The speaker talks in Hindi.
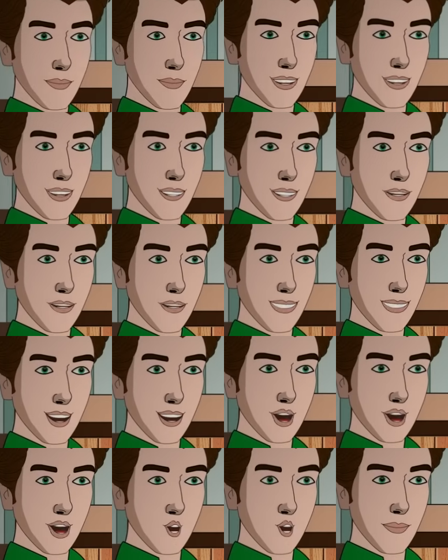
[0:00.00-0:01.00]
तुम बोल कर तो
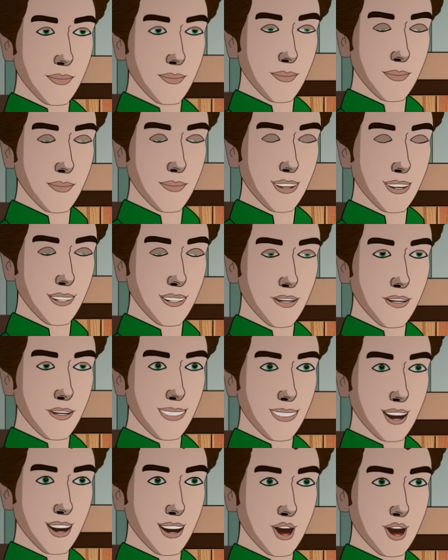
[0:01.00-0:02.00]
देखो तुम जो
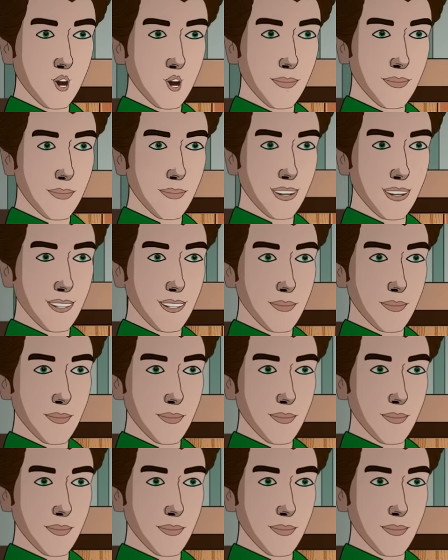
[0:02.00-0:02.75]
कहोगी मैं करूँगा